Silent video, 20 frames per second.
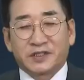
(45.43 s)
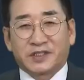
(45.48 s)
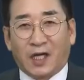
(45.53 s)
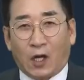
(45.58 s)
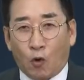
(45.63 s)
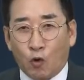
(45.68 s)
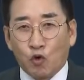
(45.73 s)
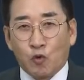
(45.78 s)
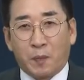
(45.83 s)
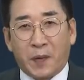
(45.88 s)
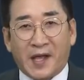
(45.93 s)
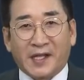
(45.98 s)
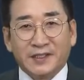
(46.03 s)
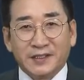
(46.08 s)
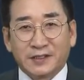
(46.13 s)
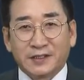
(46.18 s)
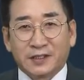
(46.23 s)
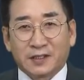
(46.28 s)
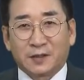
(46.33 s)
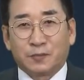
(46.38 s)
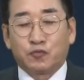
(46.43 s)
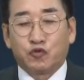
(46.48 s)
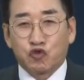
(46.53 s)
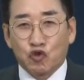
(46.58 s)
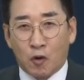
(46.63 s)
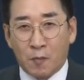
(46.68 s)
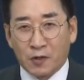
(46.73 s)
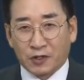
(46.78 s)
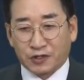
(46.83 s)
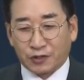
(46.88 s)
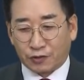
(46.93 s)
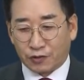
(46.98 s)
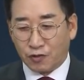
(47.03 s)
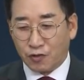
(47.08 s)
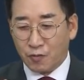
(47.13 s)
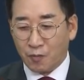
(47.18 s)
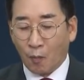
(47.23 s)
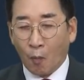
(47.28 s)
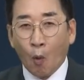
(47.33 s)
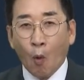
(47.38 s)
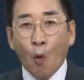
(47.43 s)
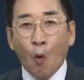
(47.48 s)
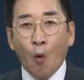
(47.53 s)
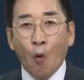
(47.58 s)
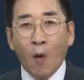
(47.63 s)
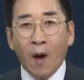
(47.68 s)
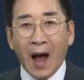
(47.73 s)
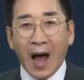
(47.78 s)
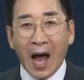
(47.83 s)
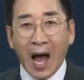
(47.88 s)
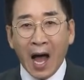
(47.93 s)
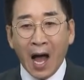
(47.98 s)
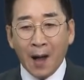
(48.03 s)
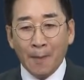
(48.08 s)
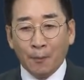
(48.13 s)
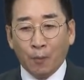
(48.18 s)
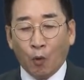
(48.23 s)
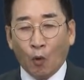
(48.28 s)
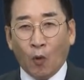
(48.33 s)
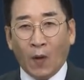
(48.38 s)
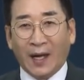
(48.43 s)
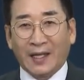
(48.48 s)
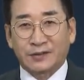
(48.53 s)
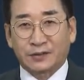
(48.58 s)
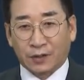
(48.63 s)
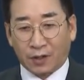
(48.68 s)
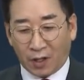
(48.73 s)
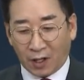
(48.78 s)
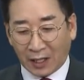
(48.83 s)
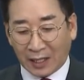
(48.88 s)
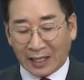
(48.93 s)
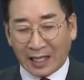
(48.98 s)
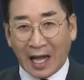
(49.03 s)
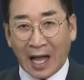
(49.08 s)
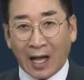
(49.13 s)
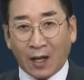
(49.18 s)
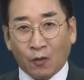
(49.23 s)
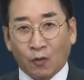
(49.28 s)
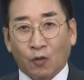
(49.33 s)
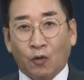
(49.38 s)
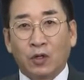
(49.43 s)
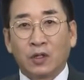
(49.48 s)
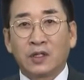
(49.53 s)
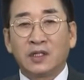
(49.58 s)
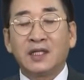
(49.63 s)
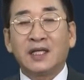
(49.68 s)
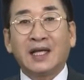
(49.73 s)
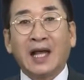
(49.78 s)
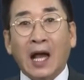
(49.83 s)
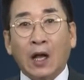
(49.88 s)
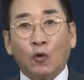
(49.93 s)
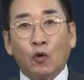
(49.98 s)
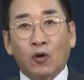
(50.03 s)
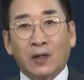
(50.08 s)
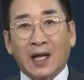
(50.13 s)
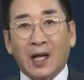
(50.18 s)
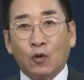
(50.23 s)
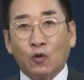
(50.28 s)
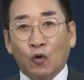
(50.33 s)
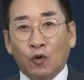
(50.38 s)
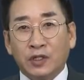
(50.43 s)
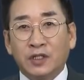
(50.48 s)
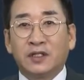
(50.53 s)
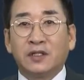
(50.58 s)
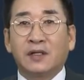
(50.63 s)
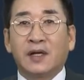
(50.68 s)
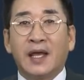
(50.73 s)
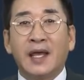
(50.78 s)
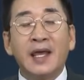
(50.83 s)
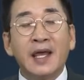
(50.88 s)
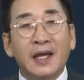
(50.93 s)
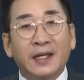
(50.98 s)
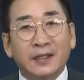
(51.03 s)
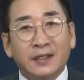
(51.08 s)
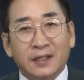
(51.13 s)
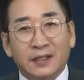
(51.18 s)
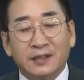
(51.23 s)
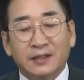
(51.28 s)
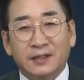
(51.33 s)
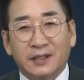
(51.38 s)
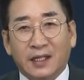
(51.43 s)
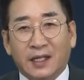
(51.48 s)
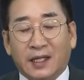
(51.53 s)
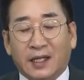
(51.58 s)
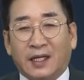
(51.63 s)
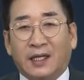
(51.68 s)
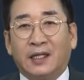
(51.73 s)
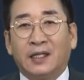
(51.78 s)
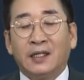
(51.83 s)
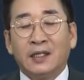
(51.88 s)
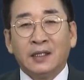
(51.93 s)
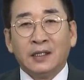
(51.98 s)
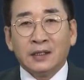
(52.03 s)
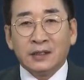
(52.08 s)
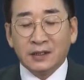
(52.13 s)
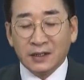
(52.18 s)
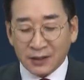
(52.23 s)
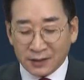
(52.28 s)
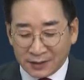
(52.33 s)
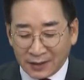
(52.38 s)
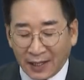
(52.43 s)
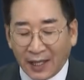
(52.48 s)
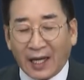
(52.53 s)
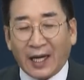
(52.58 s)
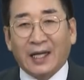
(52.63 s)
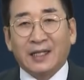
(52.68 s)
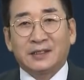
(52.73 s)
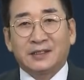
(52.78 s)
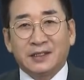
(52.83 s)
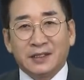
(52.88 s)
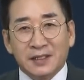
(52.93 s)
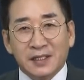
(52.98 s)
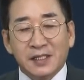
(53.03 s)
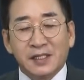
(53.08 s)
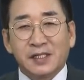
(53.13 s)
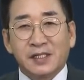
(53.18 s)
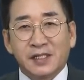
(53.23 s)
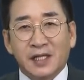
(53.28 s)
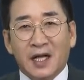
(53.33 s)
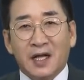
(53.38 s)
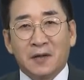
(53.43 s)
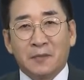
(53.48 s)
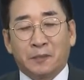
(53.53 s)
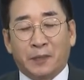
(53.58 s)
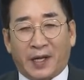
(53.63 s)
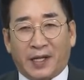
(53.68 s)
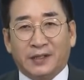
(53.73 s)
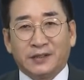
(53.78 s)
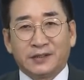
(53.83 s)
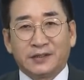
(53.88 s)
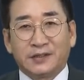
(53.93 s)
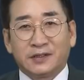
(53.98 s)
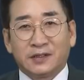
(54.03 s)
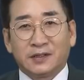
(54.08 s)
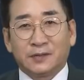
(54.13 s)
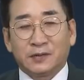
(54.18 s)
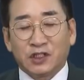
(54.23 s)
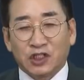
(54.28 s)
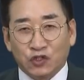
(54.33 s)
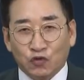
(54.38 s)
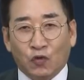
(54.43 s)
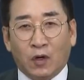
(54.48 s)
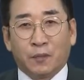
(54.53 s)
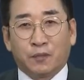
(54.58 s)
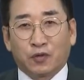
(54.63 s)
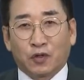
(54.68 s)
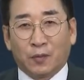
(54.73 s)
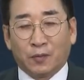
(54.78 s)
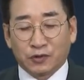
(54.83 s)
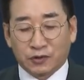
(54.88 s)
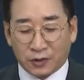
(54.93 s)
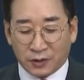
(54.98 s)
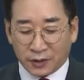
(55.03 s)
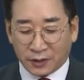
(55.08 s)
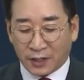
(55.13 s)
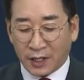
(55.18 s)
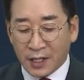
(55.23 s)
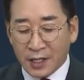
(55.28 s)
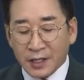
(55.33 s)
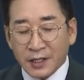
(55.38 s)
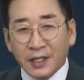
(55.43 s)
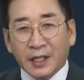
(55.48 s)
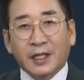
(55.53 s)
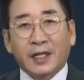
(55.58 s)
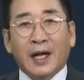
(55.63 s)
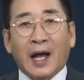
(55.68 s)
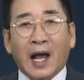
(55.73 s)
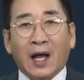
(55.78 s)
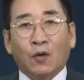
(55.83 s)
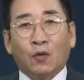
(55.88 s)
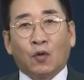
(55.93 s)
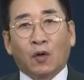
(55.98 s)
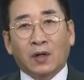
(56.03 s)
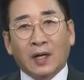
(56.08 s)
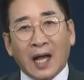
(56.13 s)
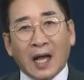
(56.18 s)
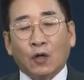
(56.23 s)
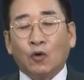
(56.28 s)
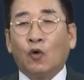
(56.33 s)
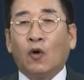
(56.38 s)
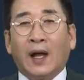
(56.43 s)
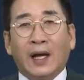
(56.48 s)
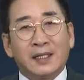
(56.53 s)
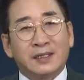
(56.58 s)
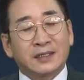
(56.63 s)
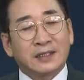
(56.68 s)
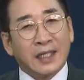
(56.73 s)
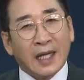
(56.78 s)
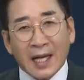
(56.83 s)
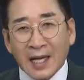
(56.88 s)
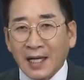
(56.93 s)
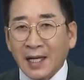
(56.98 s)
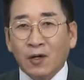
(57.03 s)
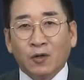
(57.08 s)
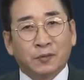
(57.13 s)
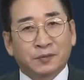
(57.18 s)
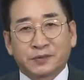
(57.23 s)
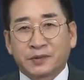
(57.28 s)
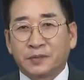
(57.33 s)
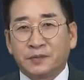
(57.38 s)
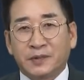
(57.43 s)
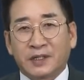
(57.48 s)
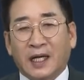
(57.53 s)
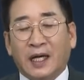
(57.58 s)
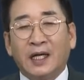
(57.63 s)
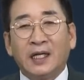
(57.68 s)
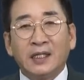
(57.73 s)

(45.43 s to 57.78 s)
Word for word: 자 오늘 벤스 프로모션을 모아 모아서 깎고 이 깎고 깎고 이걸 해야 되는데 이 사실상 벤스 10월 프로모션은 이 깎고 깎고 할 차가 없습니다